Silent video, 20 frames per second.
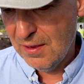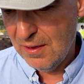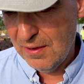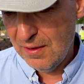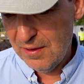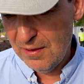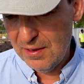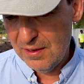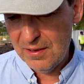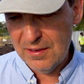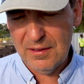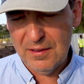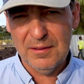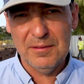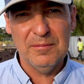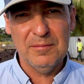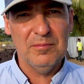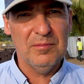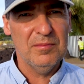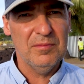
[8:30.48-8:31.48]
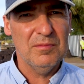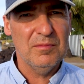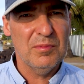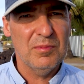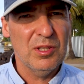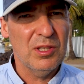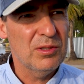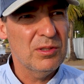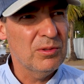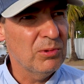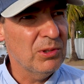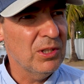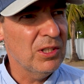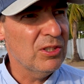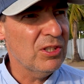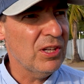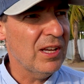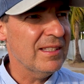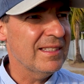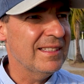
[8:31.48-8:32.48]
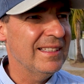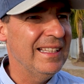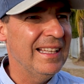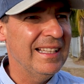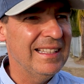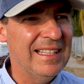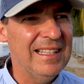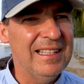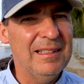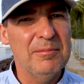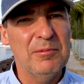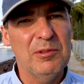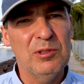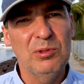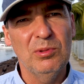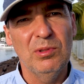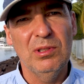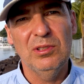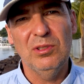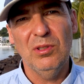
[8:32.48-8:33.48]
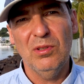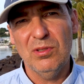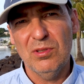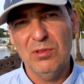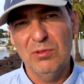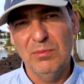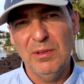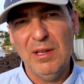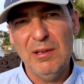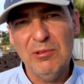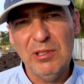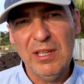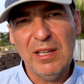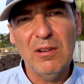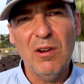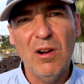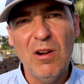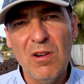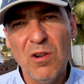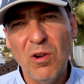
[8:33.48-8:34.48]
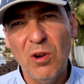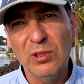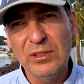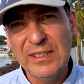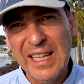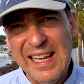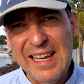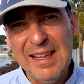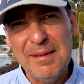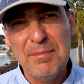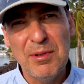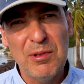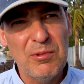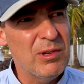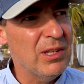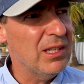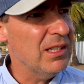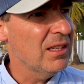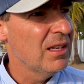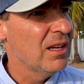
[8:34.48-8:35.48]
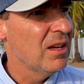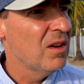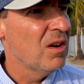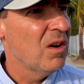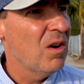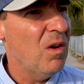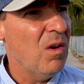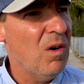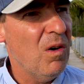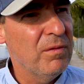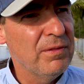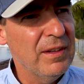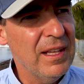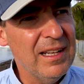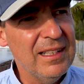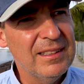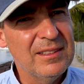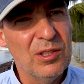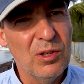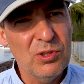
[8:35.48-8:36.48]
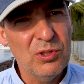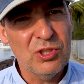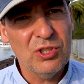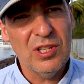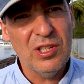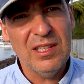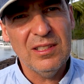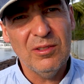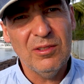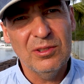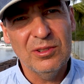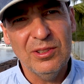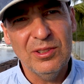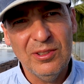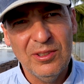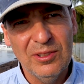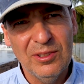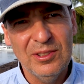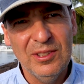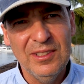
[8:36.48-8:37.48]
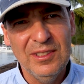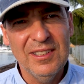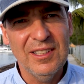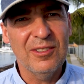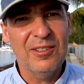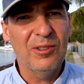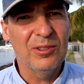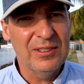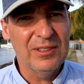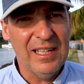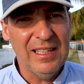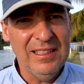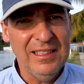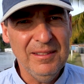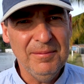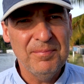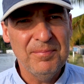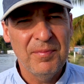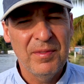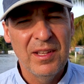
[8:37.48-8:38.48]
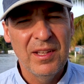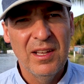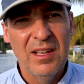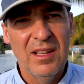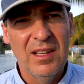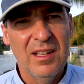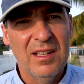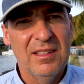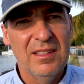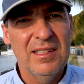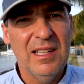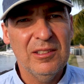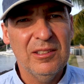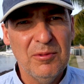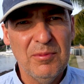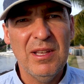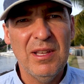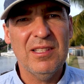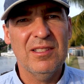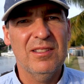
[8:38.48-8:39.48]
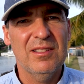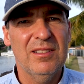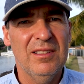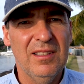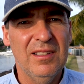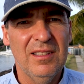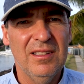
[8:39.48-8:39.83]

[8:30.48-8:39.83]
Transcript: e, przez długi czas jedynym, który to rozumiał. Jego hotele były o wiele droższe od, od innych hoteli. Natomiast